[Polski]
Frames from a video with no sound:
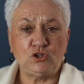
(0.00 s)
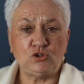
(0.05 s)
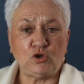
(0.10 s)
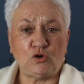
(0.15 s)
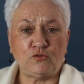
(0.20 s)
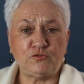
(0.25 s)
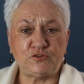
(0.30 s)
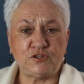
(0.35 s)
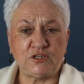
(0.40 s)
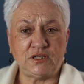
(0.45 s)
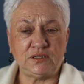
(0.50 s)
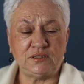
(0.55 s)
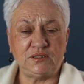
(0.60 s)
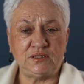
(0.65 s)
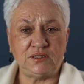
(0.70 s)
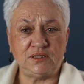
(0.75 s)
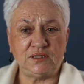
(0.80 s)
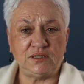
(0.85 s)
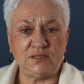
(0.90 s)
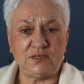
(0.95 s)
to
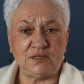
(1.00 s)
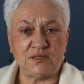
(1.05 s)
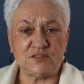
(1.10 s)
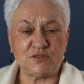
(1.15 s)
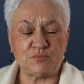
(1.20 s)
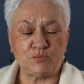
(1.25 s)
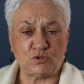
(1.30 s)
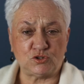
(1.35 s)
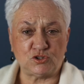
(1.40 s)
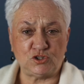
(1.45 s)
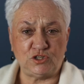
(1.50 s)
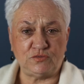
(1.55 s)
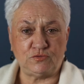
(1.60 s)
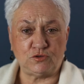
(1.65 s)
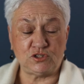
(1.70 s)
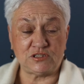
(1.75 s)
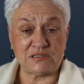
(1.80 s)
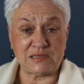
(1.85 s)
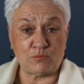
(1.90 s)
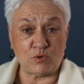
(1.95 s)
wtedy jest
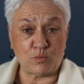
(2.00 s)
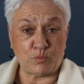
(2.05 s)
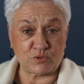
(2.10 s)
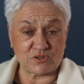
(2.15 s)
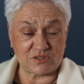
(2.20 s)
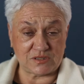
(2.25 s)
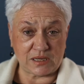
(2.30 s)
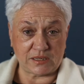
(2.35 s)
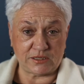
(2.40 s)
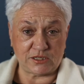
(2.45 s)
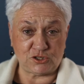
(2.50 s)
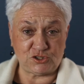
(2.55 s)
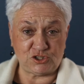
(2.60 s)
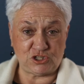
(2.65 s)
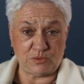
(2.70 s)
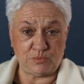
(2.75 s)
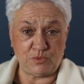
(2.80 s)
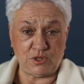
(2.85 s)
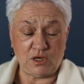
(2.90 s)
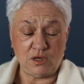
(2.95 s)
możliwość samopoznania
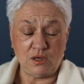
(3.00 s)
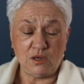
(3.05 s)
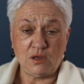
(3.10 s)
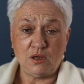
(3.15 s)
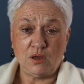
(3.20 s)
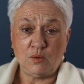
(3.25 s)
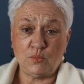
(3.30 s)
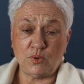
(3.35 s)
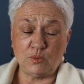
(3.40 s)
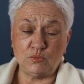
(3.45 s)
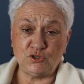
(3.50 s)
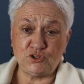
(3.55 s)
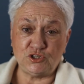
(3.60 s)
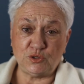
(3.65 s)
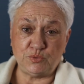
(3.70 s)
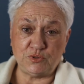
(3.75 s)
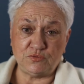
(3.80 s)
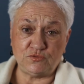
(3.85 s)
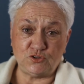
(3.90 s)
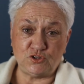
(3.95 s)
siebie. Bo my
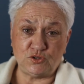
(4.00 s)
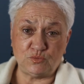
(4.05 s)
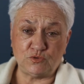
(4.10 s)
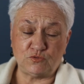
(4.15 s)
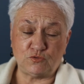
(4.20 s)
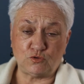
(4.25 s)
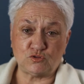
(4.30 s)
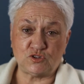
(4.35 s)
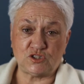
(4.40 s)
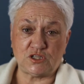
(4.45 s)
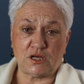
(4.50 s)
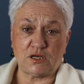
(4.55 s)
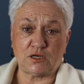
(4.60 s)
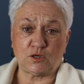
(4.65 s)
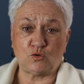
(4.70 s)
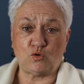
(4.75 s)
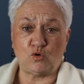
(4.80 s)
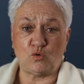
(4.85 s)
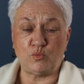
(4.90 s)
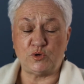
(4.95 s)
siebie widzimy w
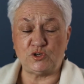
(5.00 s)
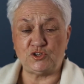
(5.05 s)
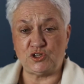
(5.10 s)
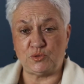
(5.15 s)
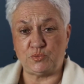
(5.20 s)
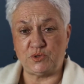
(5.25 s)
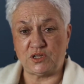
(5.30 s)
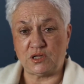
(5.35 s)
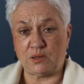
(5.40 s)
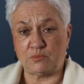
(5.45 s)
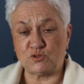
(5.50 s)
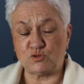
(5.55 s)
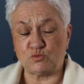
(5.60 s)
lusterku, my siebie tam